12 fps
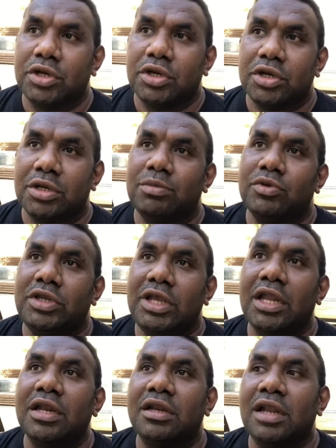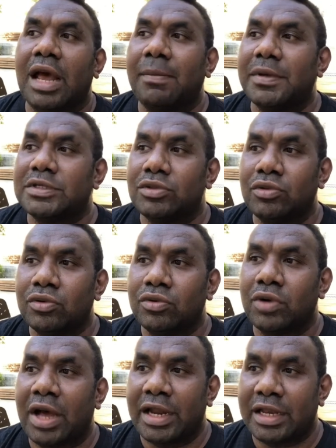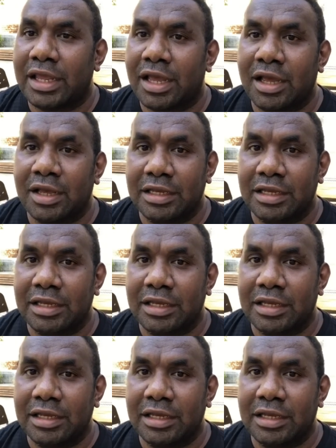kemudian apa seluruh area